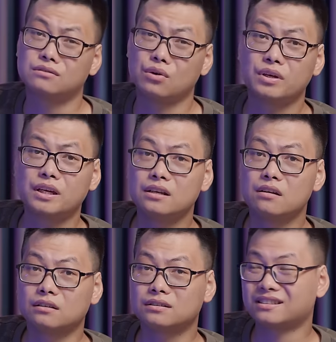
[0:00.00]
đôi khi
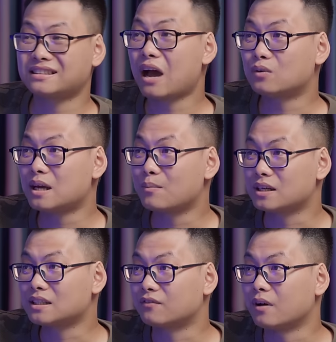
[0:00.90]
được tạo ra một
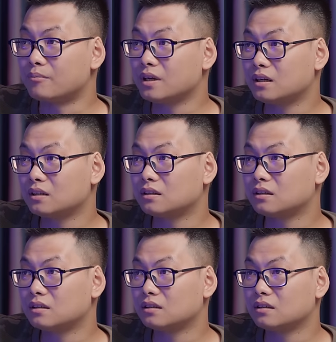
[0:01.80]
cái sản phẩm ấy,
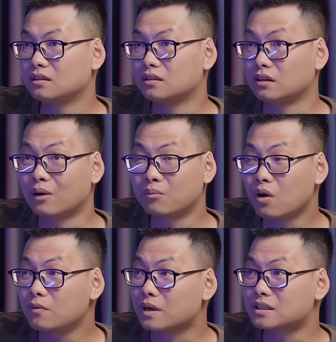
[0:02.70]
được đóng
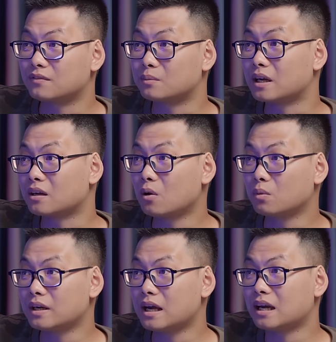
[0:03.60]
góp vào một cái sản phẩm thành công
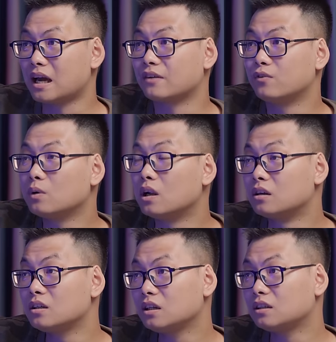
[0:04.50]
ấy, đã là cái hạnh phúc
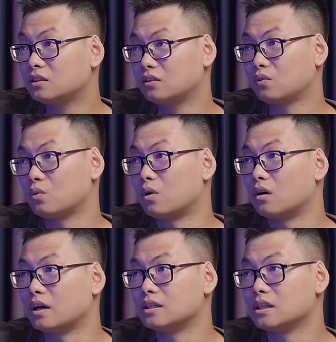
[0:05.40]
lớn nhất của
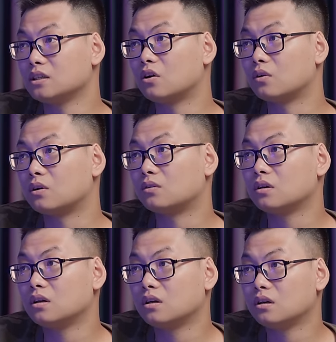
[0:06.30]
nghệ sĩ rồi, đúng không?